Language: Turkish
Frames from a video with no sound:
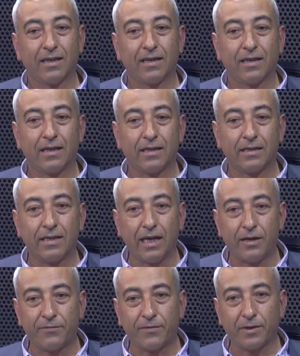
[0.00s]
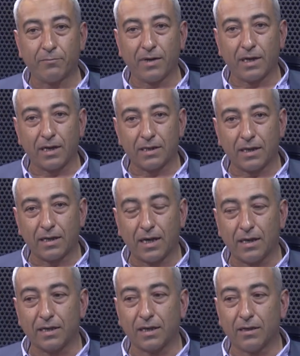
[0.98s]
Ya diğer firmalardan
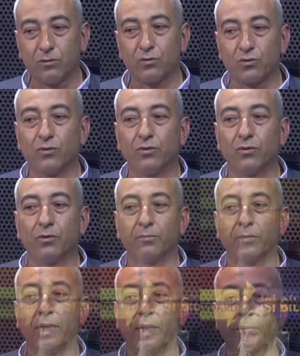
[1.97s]
ayıran düşündüğümde